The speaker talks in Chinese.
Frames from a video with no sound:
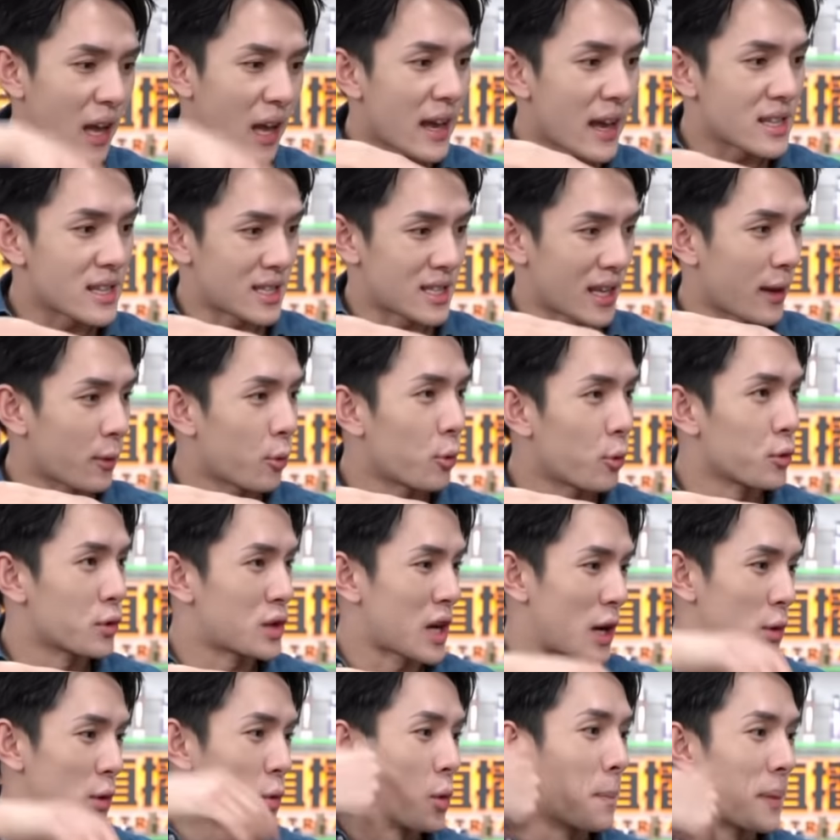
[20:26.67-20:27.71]
种带太过
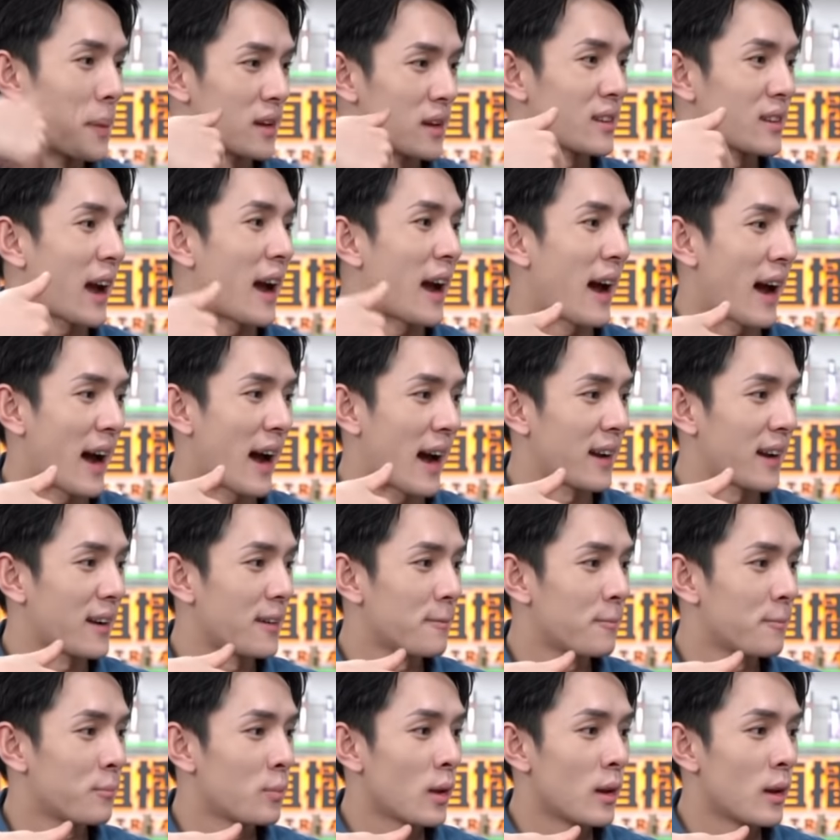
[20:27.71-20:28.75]
于长，因为我本人太
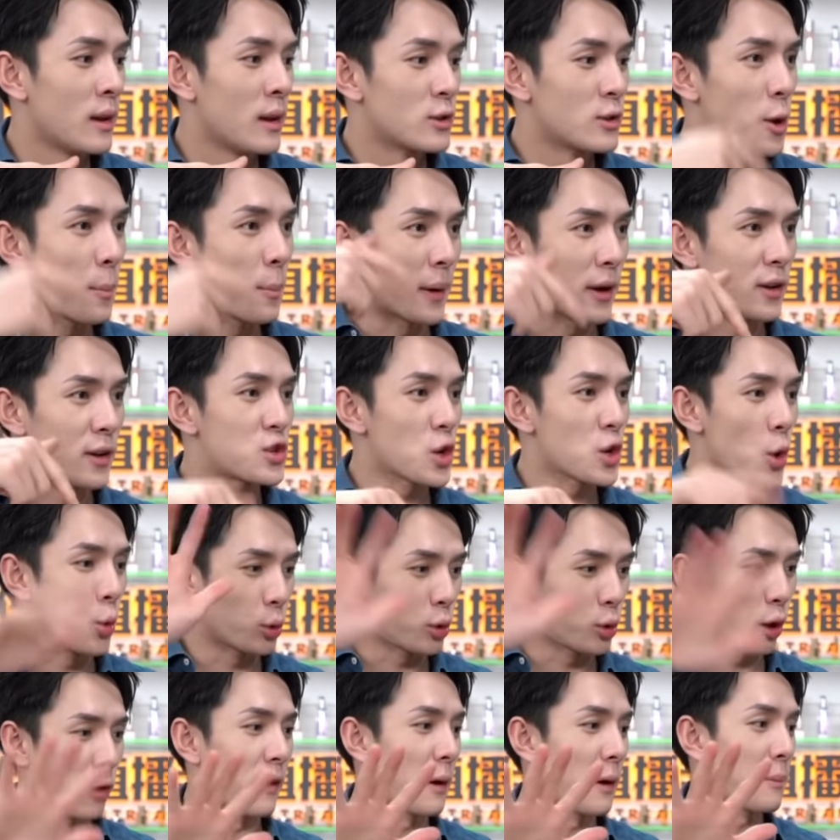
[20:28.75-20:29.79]
矮，就本人只
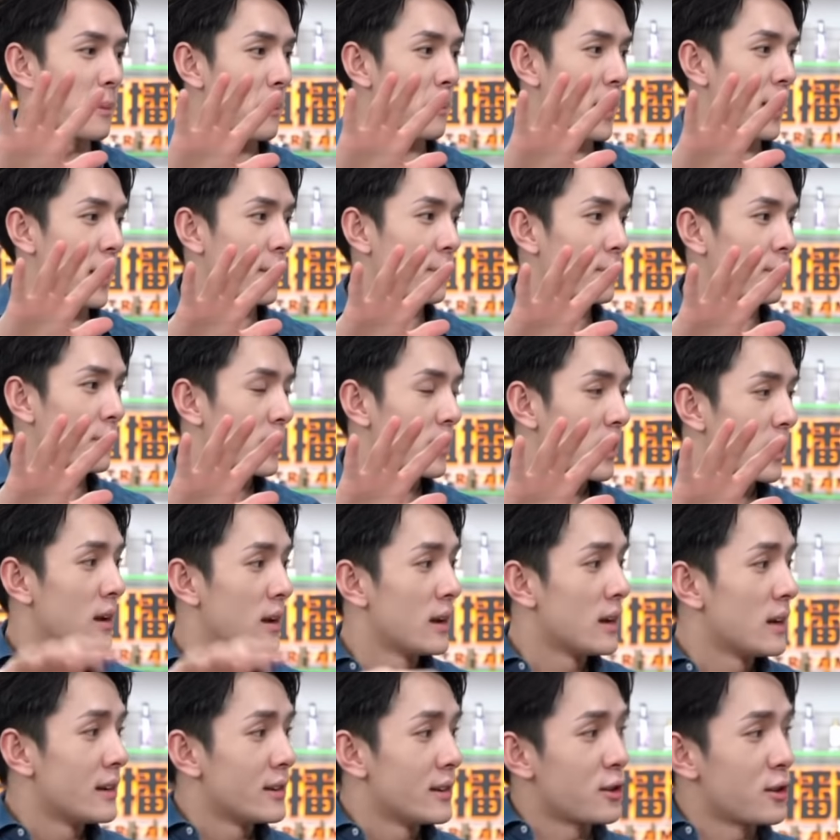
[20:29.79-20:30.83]
有五桶方便面，
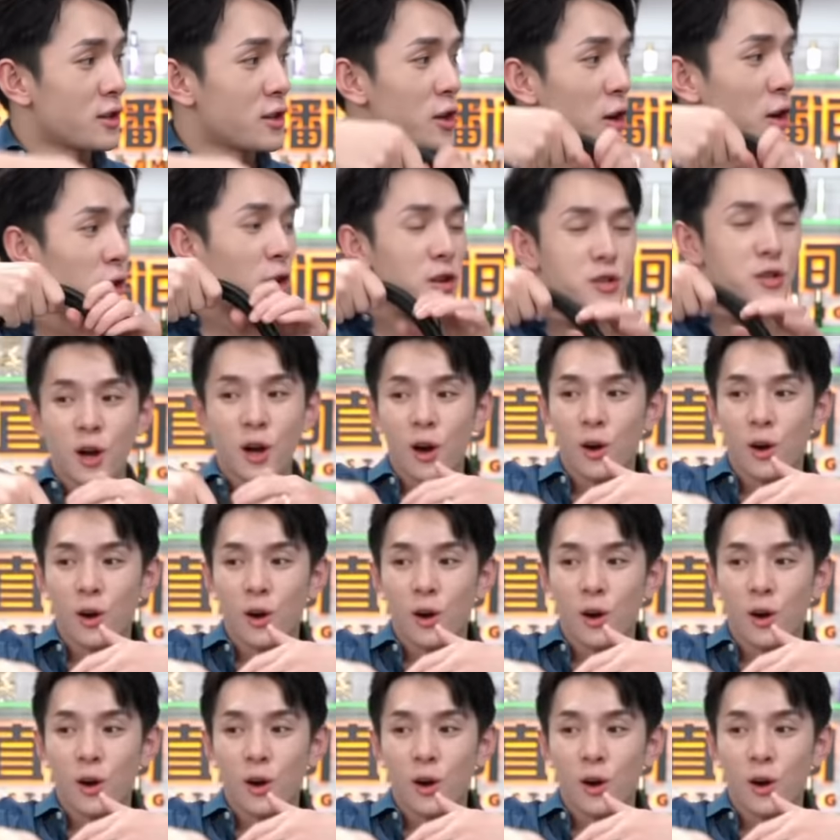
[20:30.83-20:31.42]
有